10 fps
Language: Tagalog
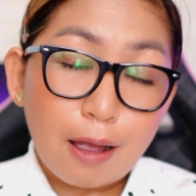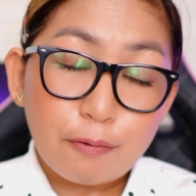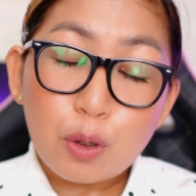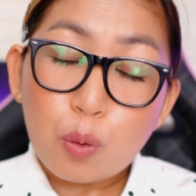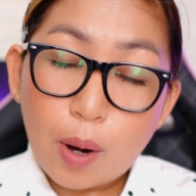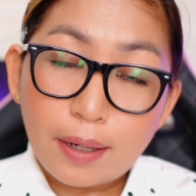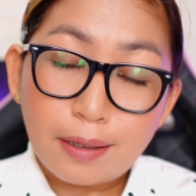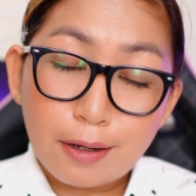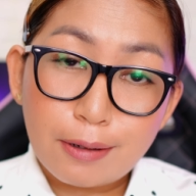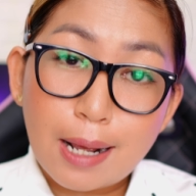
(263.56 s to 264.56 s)
after one
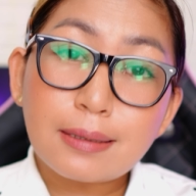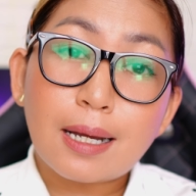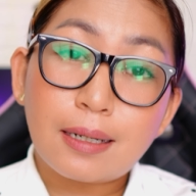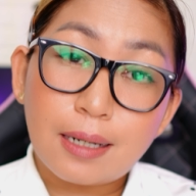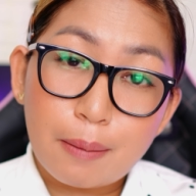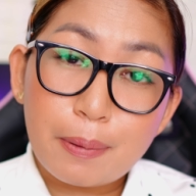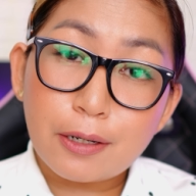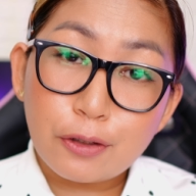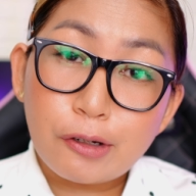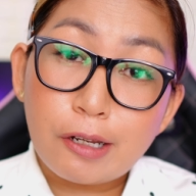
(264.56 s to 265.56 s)
year, nasa kanila pa
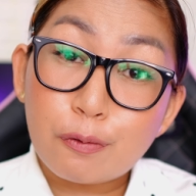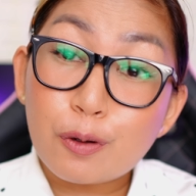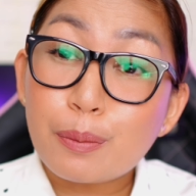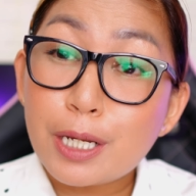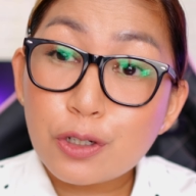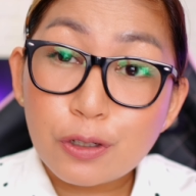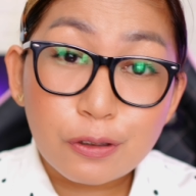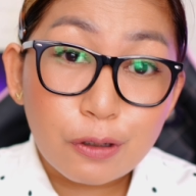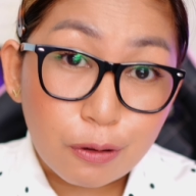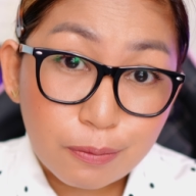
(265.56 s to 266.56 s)
rin yung information
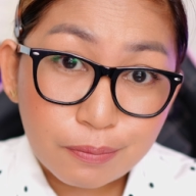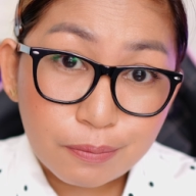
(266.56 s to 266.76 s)
ko?